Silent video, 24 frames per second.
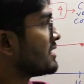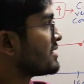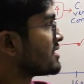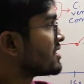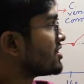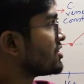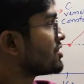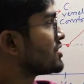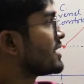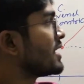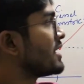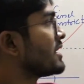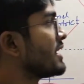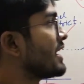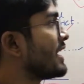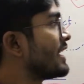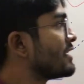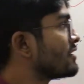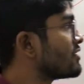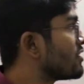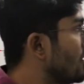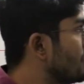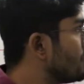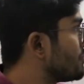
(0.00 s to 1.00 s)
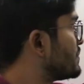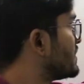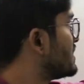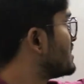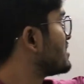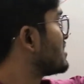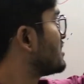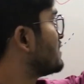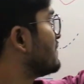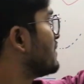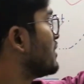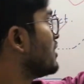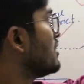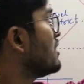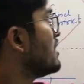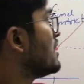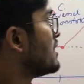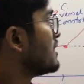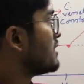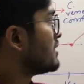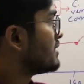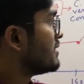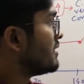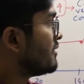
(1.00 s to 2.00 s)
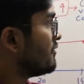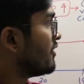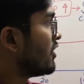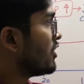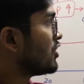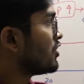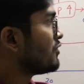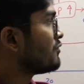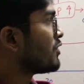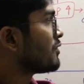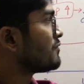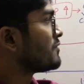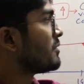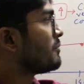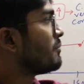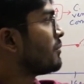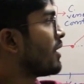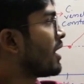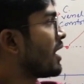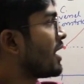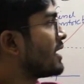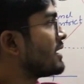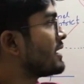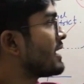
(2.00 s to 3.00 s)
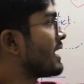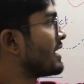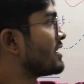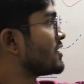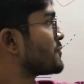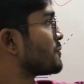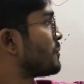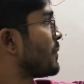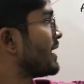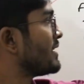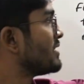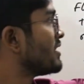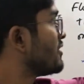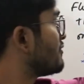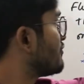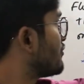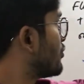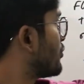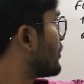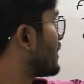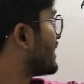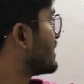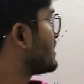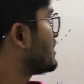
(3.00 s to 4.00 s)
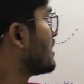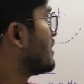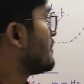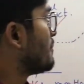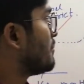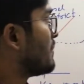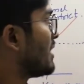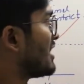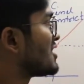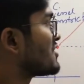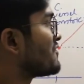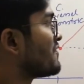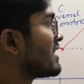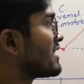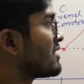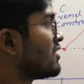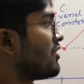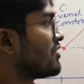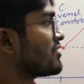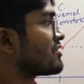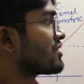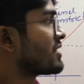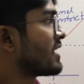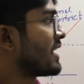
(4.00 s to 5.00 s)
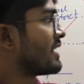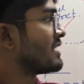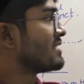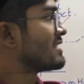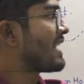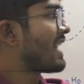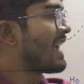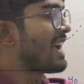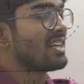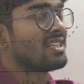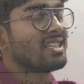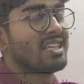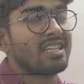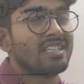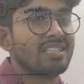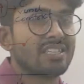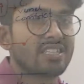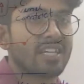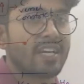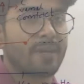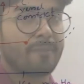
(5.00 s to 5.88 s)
আর এসেন্সিয়ালি ইনকম্প্রেসিবল দ্য ভলিউম অফ দ্য ব্লাড অ্যান্ড স্পাইনাল ফ্লুইড মাস্ট বি কনস্ট্যান্ট অ্যাট এনি